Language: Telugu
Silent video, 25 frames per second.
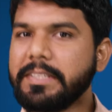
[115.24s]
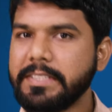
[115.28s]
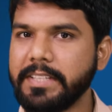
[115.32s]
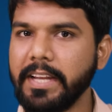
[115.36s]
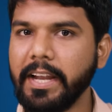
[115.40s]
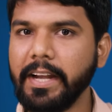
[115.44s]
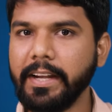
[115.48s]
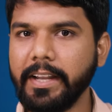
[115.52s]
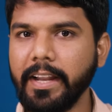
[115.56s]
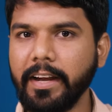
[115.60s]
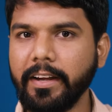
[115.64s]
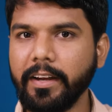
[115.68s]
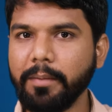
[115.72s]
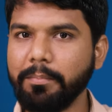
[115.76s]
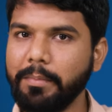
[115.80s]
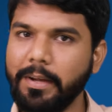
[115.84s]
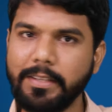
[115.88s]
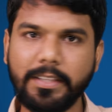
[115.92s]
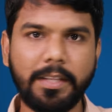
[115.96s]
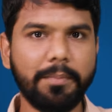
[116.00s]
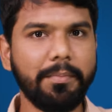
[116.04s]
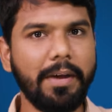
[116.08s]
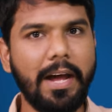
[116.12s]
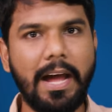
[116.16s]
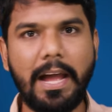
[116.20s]
బెస్ట్ ఏంటి అంటే
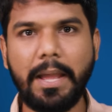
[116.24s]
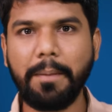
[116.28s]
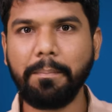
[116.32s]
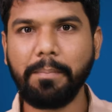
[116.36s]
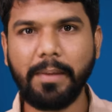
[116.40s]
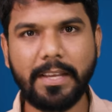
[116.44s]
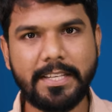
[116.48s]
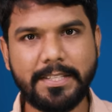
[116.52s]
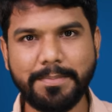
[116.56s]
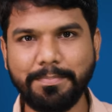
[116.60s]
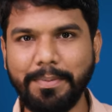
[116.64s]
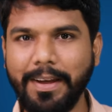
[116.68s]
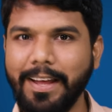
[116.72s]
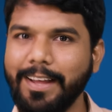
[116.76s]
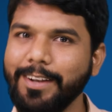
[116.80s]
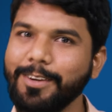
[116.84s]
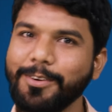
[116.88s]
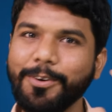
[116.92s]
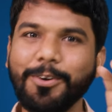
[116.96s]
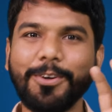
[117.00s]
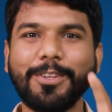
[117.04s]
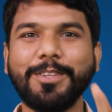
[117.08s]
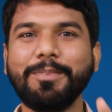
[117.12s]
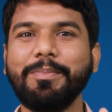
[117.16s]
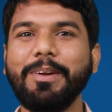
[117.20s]
మాత్రం ఐపీఎస్
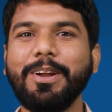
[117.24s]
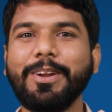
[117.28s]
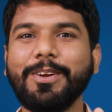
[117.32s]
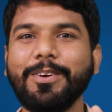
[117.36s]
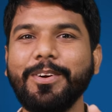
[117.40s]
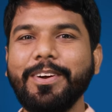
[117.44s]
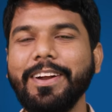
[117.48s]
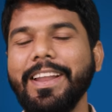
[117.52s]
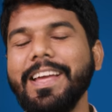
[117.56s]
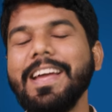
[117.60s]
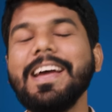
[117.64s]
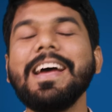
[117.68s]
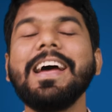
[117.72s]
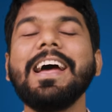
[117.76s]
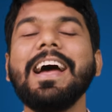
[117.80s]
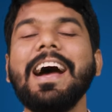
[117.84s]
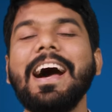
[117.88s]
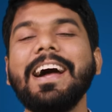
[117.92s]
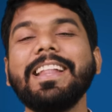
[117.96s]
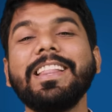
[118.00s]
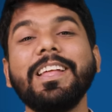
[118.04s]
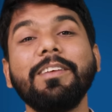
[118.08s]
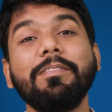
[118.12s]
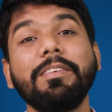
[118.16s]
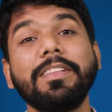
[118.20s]
ప్యాన్ గుర్తుపెట్టుకోండి
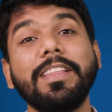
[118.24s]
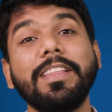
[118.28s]
అదే